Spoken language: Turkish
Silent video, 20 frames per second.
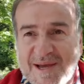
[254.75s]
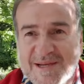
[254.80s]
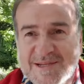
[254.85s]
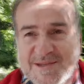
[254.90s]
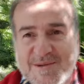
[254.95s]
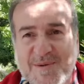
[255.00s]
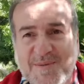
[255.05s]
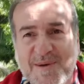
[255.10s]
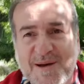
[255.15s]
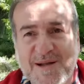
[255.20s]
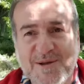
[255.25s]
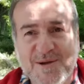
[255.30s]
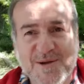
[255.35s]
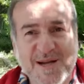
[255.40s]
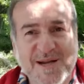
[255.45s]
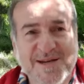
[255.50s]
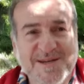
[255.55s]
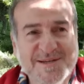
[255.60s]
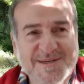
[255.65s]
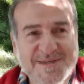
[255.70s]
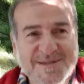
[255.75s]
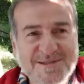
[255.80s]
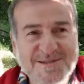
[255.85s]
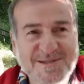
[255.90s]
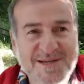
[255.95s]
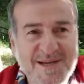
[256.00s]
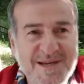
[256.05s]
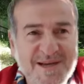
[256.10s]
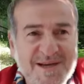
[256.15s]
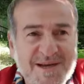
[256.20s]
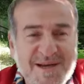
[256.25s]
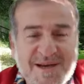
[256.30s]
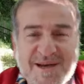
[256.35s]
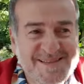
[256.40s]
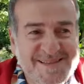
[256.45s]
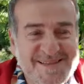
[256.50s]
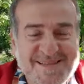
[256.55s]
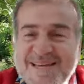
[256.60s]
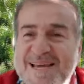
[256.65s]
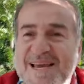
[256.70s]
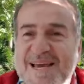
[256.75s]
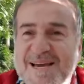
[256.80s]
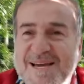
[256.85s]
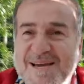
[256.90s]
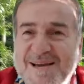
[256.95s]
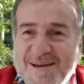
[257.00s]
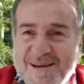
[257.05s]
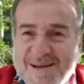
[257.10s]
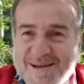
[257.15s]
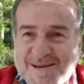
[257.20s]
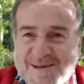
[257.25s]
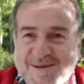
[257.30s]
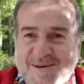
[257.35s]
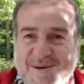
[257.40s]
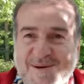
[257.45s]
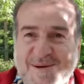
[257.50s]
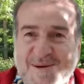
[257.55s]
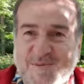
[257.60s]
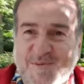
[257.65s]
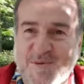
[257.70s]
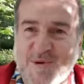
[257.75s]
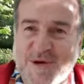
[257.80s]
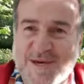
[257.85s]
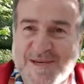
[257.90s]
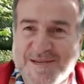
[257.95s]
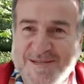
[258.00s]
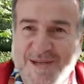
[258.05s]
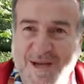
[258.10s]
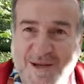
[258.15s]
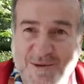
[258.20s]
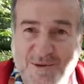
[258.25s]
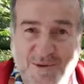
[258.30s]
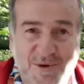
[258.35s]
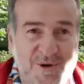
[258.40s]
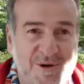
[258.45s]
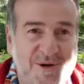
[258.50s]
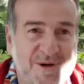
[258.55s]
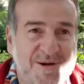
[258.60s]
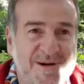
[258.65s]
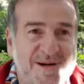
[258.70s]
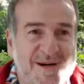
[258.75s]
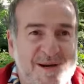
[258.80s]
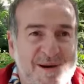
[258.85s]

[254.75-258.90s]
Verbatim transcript: Şimdi bana diyorlar ki işte niye e, Müge'ye saldırıyor?